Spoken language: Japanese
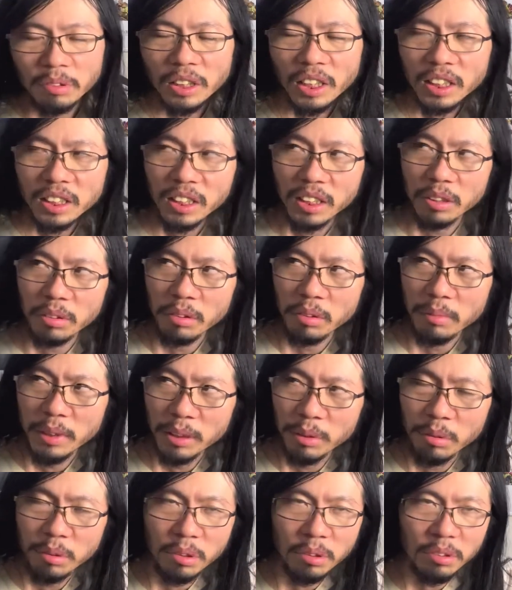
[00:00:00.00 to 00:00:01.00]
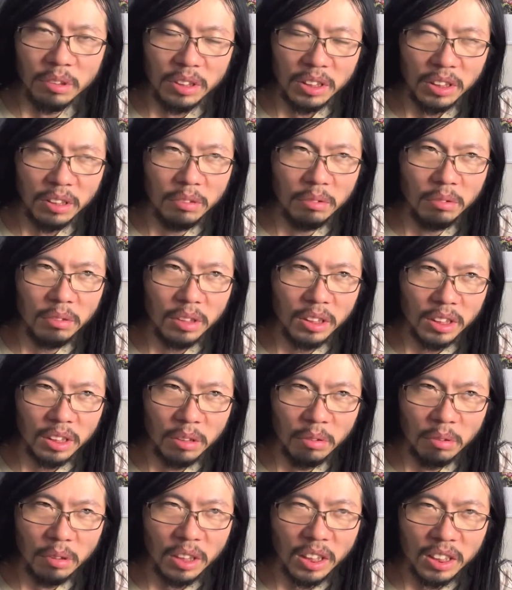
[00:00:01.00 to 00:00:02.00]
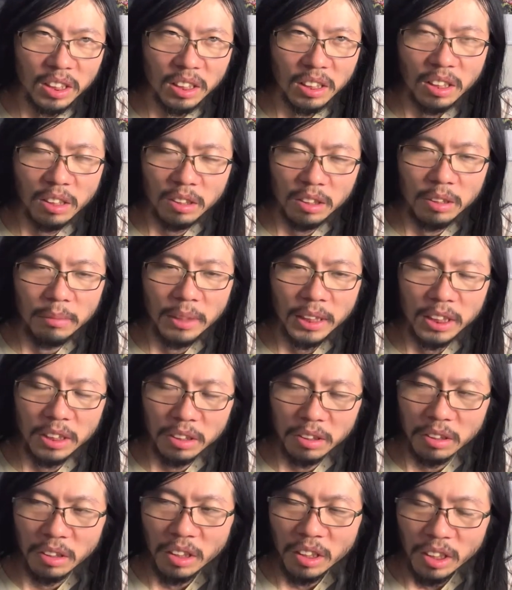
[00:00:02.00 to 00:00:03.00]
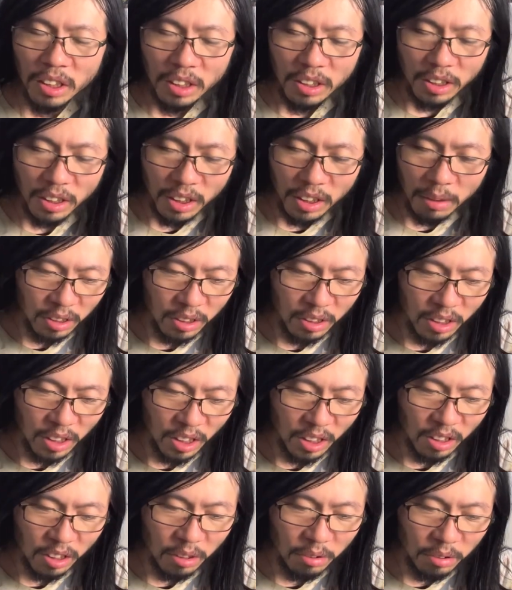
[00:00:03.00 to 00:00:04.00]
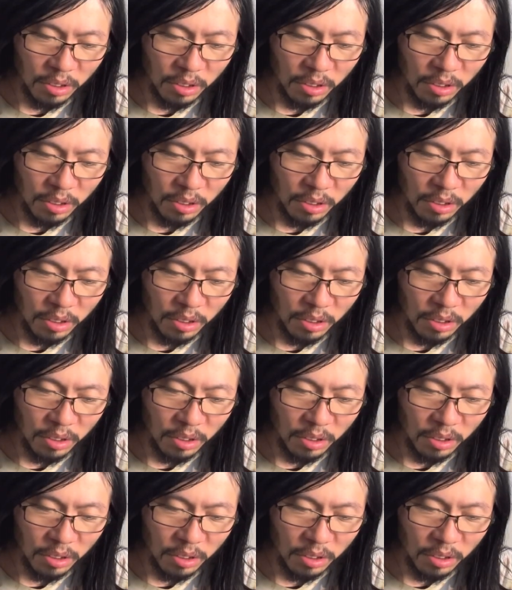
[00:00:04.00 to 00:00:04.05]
お母さんと同居してるんですけど、お母さんが車椅子で体が不